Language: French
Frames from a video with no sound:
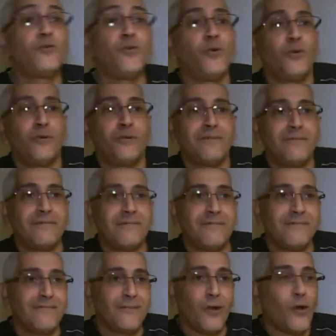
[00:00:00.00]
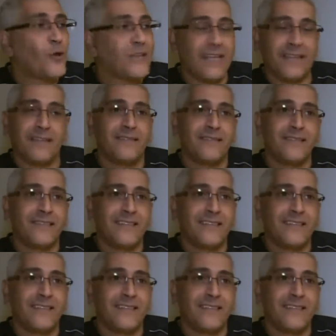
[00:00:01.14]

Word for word: de nœuds dans leur tête.